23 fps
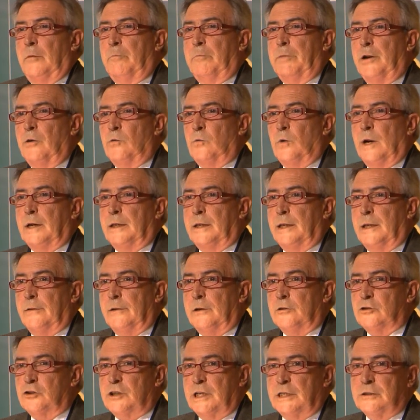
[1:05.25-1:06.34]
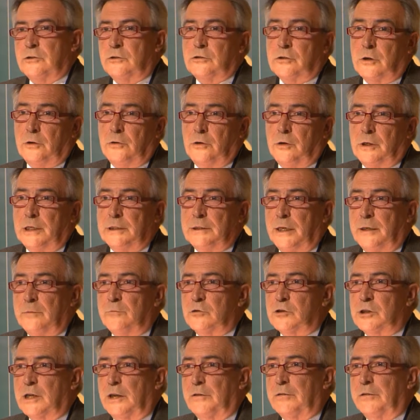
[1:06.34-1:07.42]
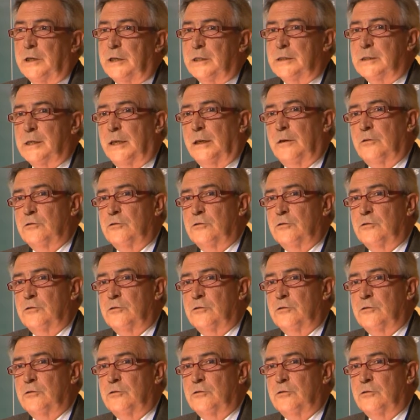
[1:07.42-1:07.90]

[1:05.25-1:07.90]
Pero en cualquiera de los casos lo que tenemos que hacer es ser